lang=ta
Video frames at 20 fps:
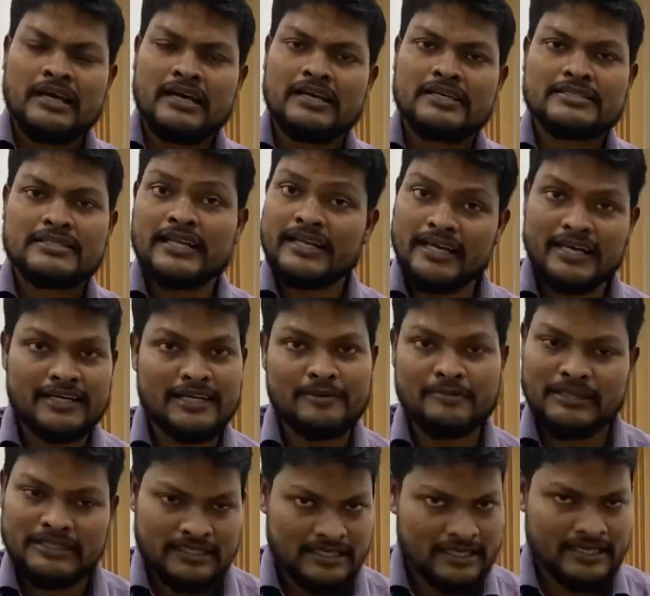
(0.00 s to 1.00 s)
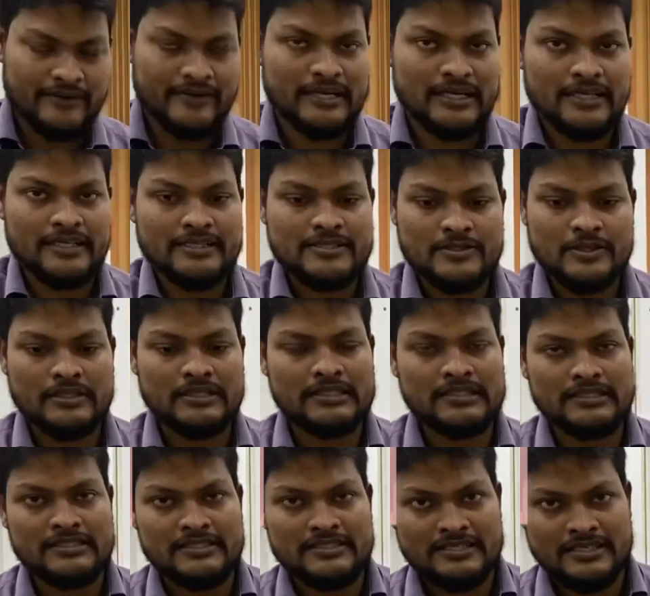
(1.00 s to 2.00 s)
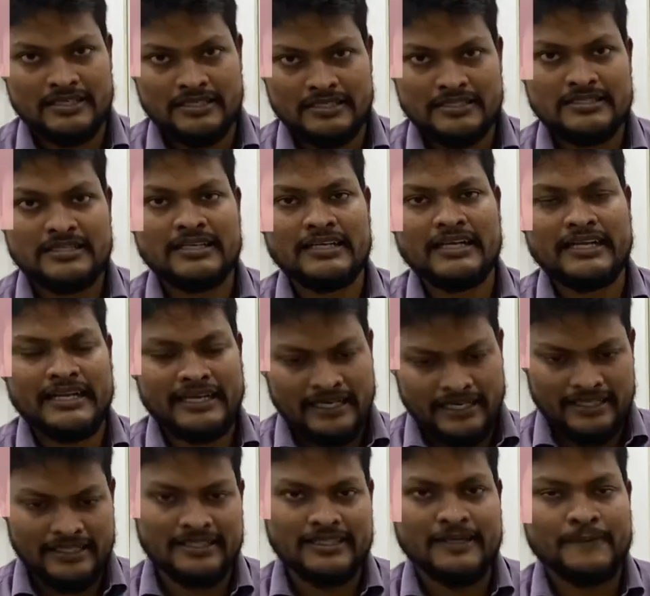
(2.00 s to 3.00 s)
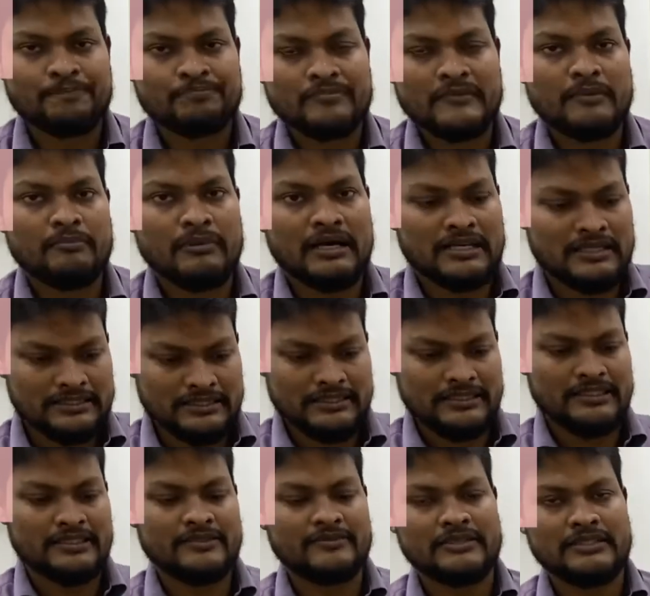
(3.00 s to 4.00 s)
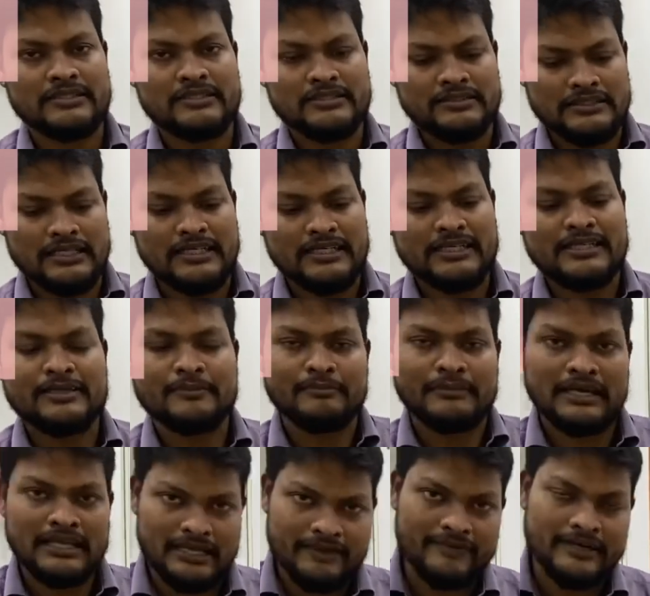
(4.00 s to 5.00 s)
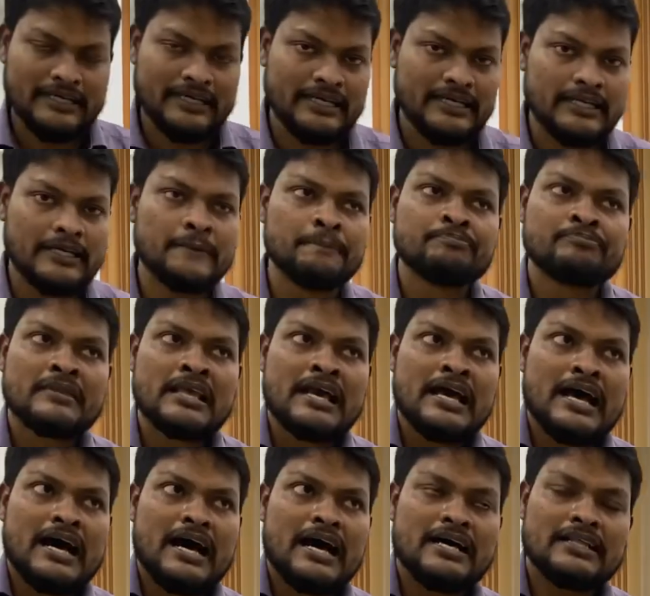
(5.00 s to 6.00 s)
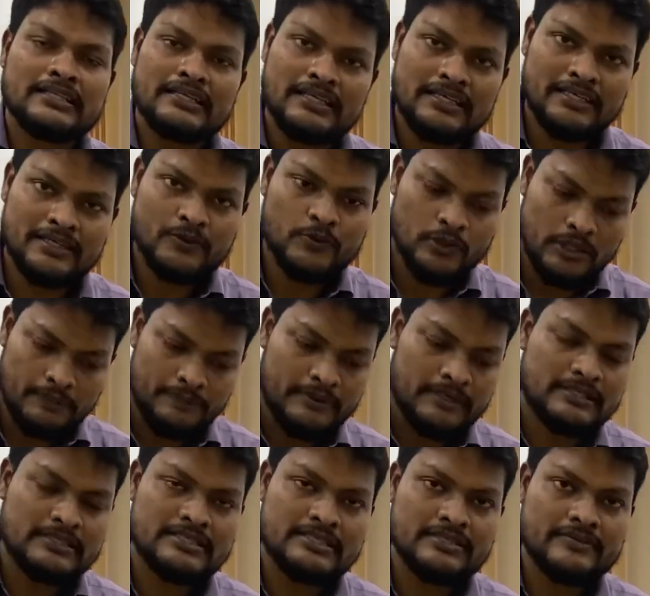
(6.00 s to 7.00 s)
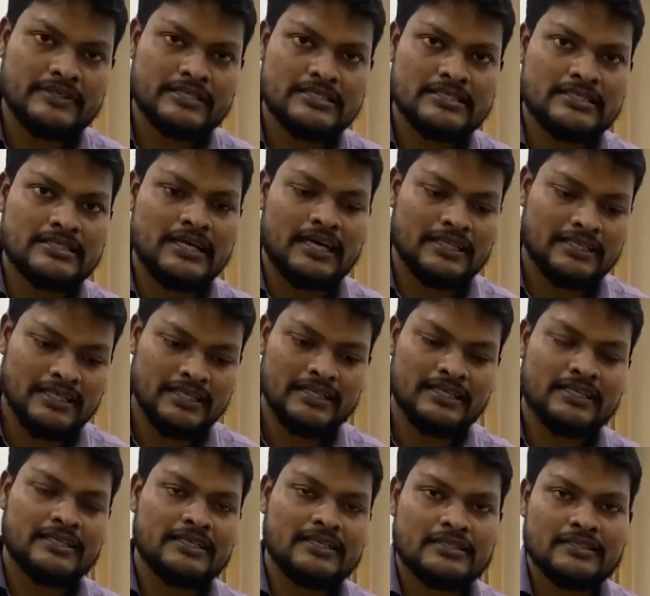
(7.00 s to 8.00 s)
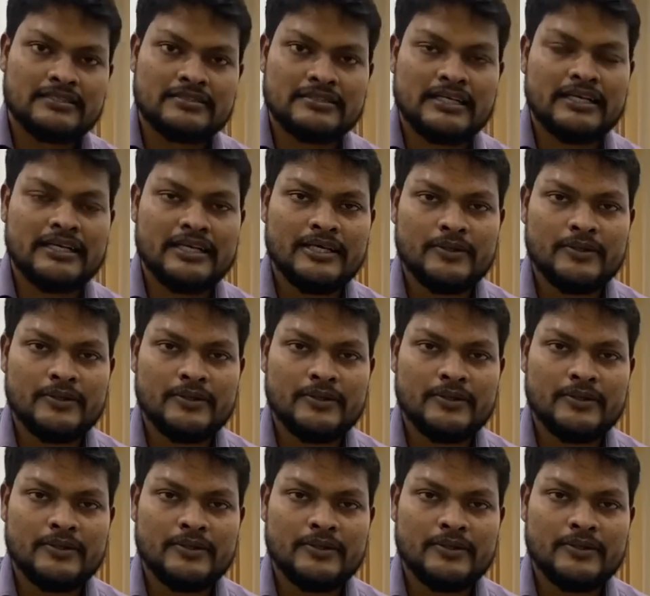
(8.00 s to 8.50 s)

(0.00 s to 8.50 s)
சரியா இருக்கான்னு பார்த்தீங்கன்னா கிடையவே கிடையாது ஸோ இது சின்ன டெக்னிக் இதுதான் மரத்தை வந்து தண்டுக்கு மேலே வெட்டிட்டு அதில் குழி பறிச்சுட்டு வச்சுட்டு அதில் தண்ணி